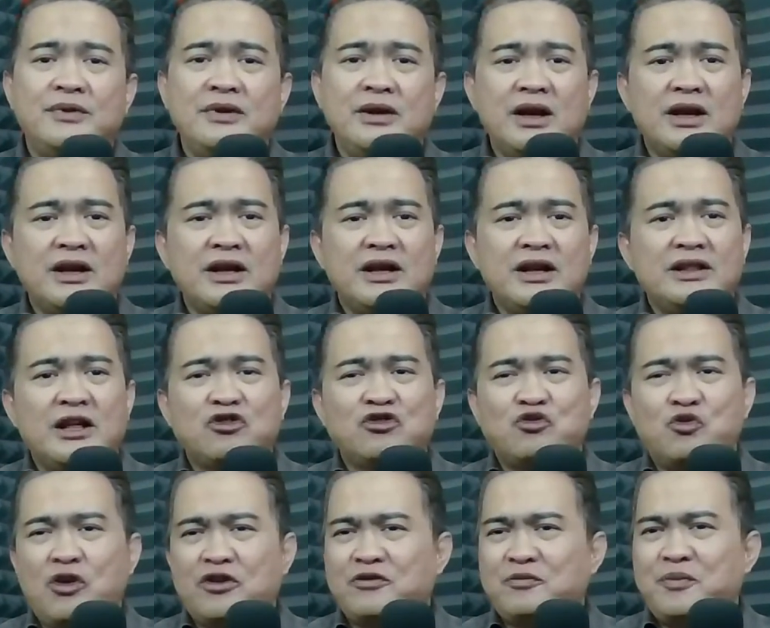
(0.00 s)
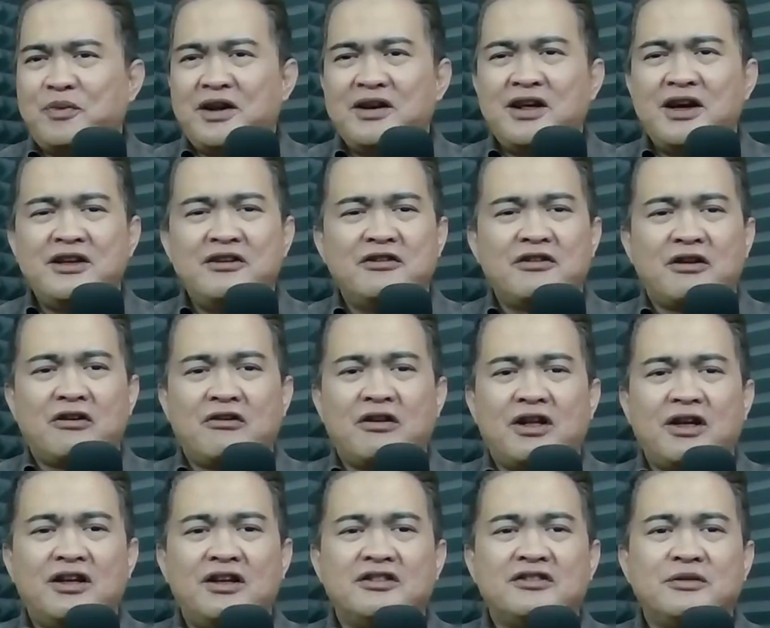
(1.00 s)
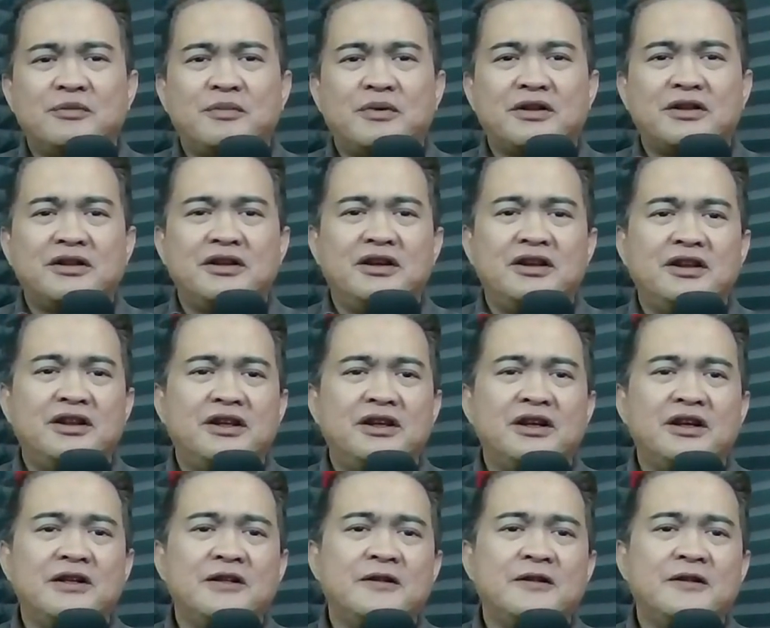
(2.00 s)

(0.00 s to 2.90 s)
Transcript: Ya, kita harus waspadai orang-orang yang seperti ini ya.